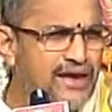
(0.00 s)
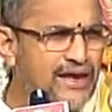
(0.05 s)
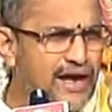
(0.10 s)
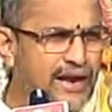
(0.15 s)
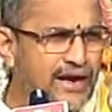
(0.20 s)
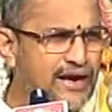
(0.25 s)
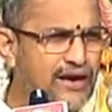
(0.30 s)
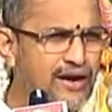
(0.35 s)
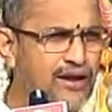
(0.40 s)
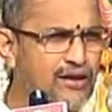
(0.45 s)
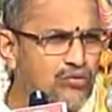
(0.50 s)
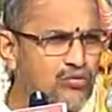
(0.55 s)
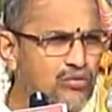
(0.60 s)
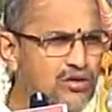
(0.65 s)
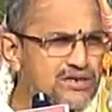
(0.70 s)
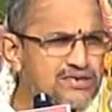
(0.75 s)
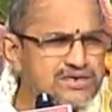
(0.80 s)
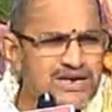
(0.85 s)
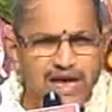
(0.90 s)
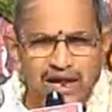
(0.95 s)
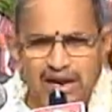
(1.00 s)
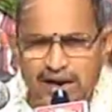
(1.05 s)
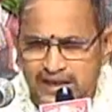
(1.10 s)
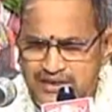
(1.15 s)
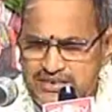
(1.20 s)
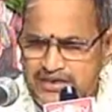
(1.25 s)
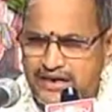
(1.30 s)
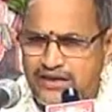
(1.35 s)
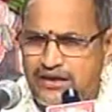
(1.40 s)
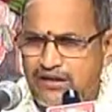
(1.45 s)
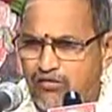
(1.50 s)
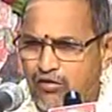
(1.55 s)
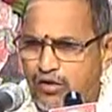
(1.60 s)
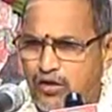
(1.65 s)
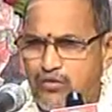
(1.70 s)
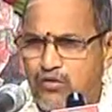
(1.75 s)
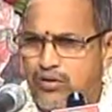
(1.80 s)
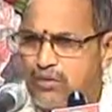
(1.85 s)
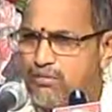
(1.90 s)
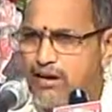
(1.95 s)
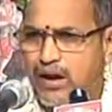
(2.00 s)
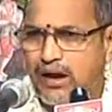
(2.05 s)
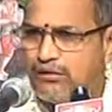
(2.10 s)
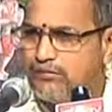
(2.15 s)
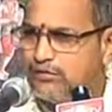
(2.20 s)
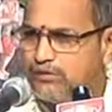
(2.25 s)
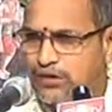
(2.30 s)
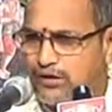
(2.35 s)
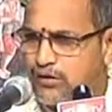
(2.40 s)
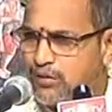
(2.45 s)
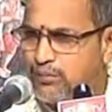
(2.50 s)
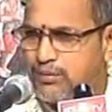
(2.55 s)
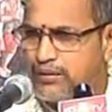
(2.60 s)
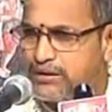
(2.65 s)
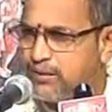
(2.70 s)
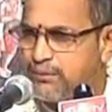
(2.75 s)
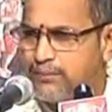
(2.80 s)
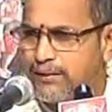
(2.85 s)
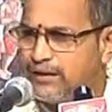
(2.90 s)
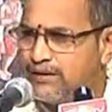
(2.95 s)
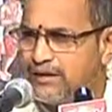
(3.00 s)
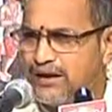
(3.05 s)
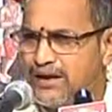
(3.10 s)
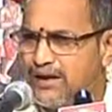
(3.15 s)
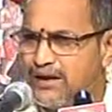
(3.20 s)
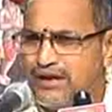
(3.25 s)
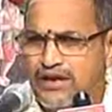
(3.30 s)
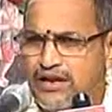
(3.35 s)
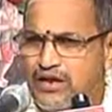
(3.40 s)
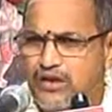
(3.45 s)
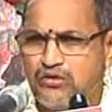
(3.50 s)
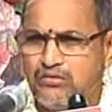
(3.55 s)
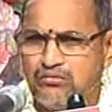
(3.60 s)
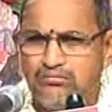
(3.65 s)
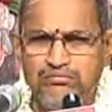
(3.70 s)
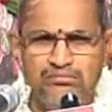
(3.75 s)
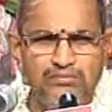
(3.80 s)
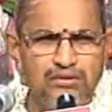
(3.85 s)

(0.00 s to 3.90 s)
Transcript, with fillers: ఎక్కడా కూడా చాలా చెడ్డవాడు అని భాగవతంలో ప్రతిపాదన ఏం లేదు